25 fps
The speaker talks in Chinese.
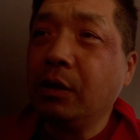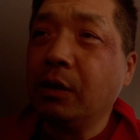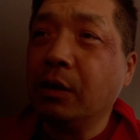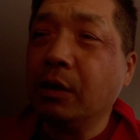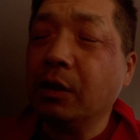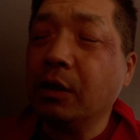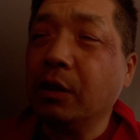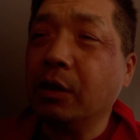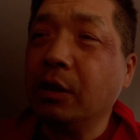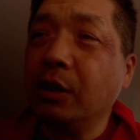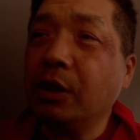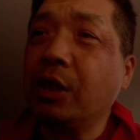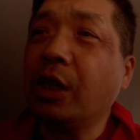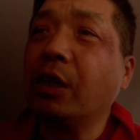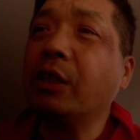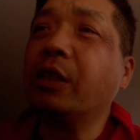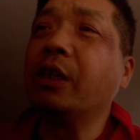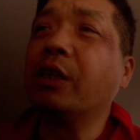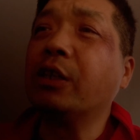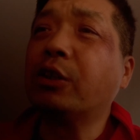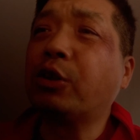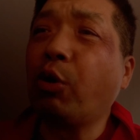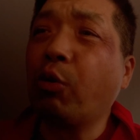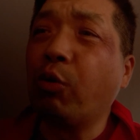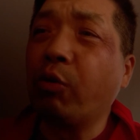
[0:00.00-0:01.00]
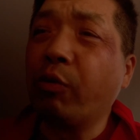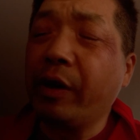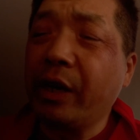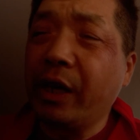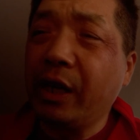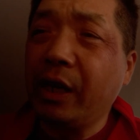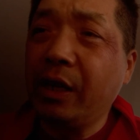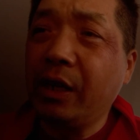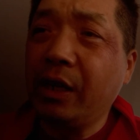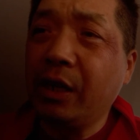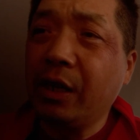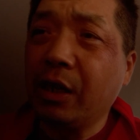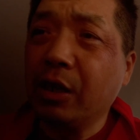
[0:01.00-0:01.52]
嗯，你像那个窦
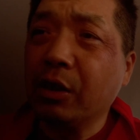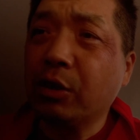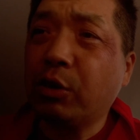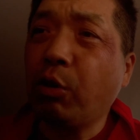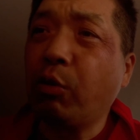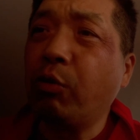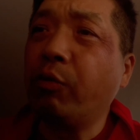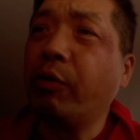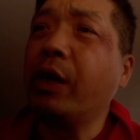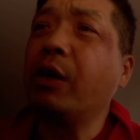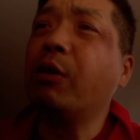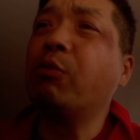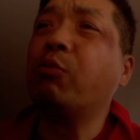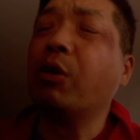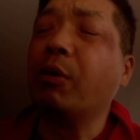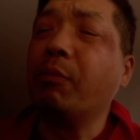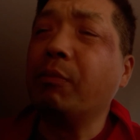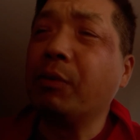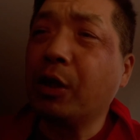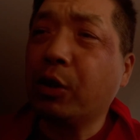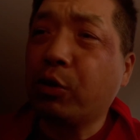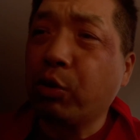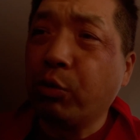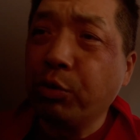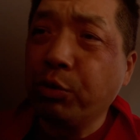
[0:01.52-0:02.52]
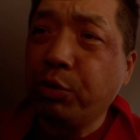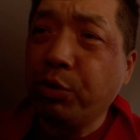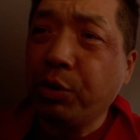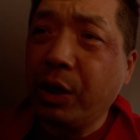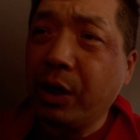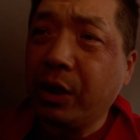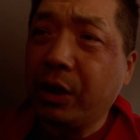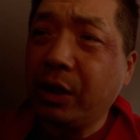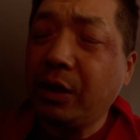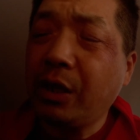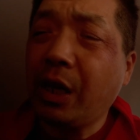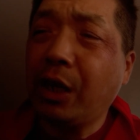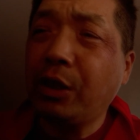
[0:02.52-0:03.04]
唯啊，窦唯我们的同
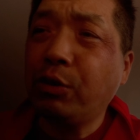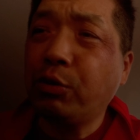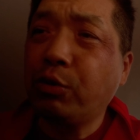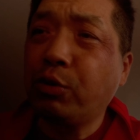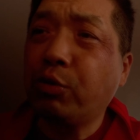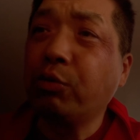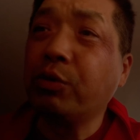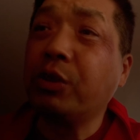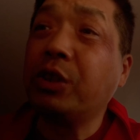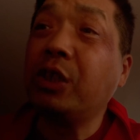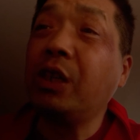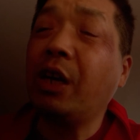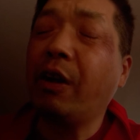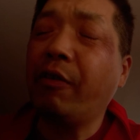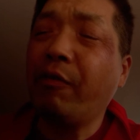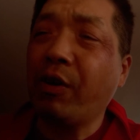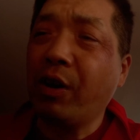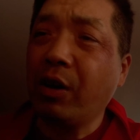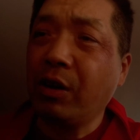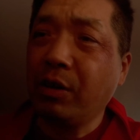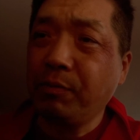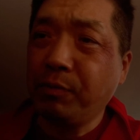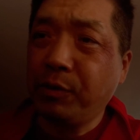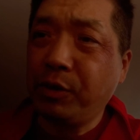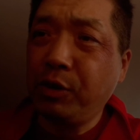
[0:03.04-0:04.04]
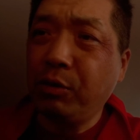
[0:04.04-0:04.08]
学跟他就住街坊，